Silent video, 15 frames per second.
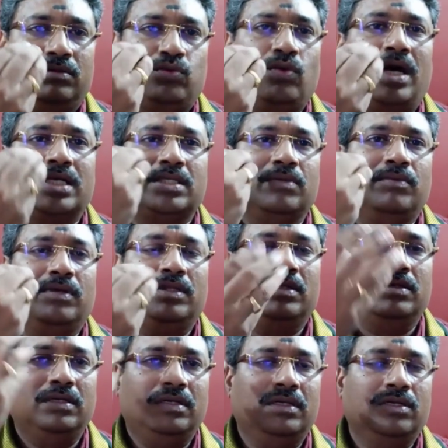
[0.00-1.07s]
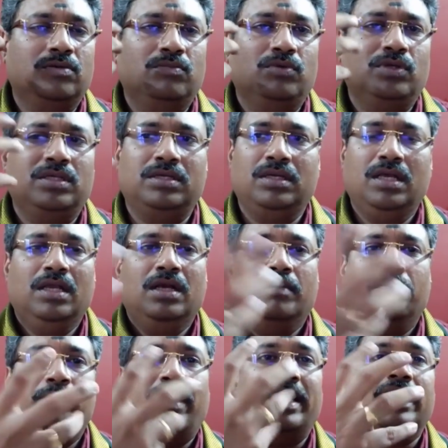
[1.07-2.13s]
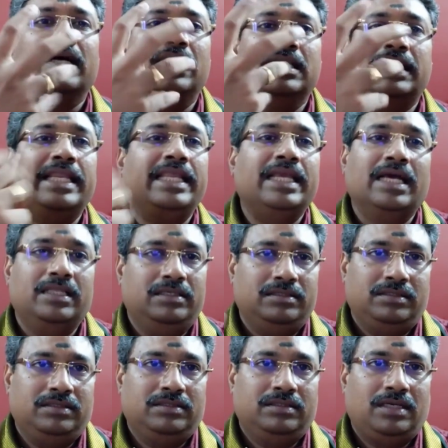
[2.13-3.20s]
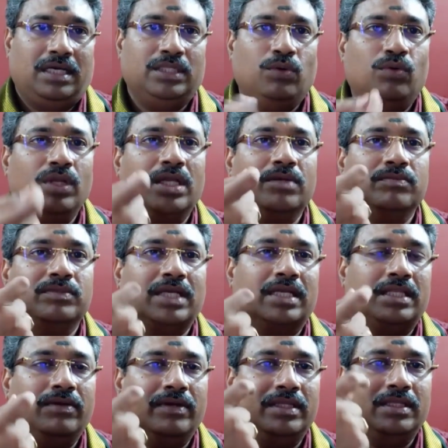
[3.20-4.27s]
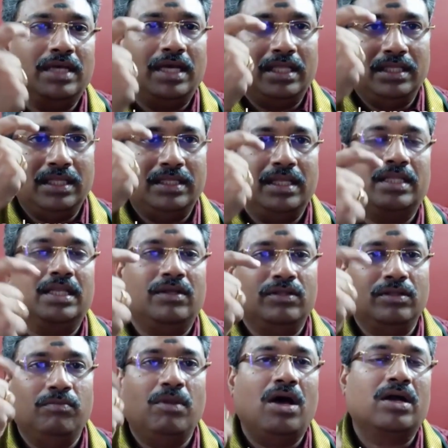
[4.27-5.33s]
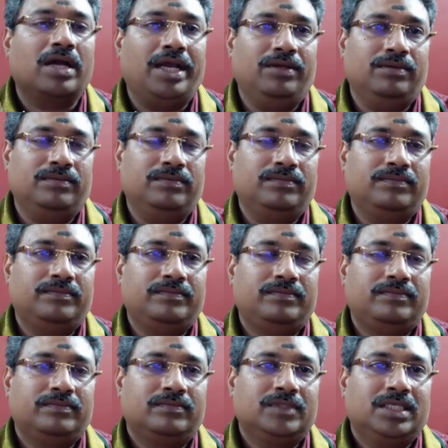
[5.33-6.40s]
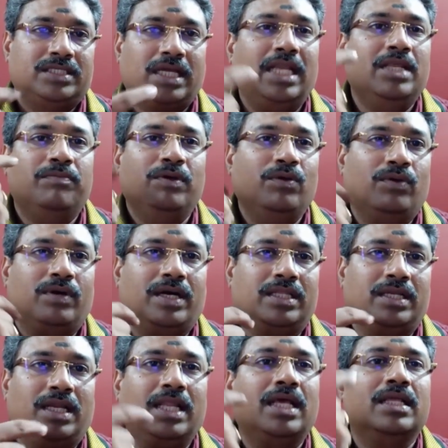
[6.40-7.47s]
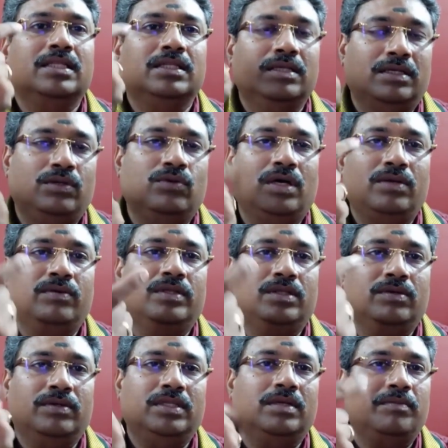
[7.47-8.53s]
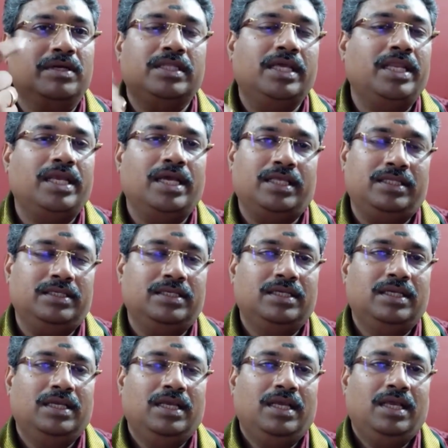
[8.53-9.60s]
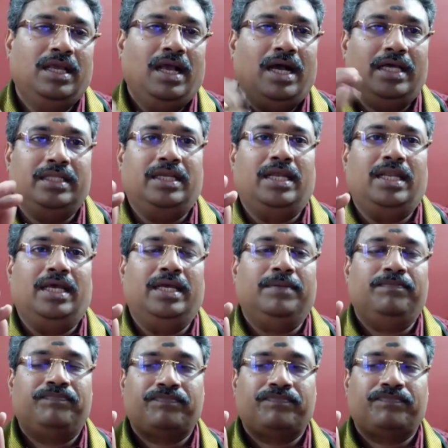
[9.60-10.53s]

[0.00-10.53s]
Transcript: சுவாசம் வந்து இருக்கும்போது மனங்கள் தெரியாது அந்த உணரும் சக்தி வந்து அது அந்த இடத்துல வந்து பிளாக் ஆகிடும் சளி போய் உட்காதனால அந்த நுகர்வு இது வந்து நமக்கு தெரியாது அதனால்